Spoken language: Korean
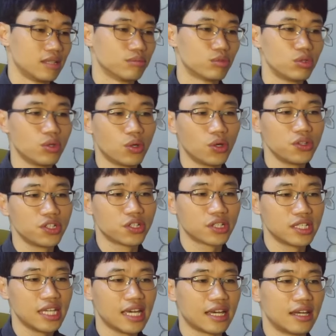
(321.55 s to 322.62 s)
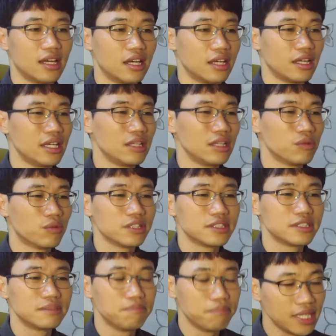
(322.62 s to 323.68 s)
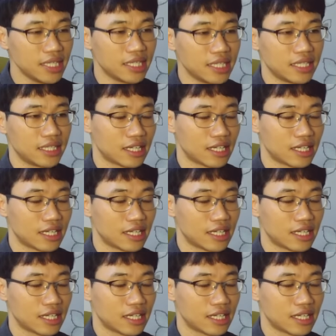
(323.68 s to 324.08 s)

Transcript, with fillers: 물론 여기에 it was me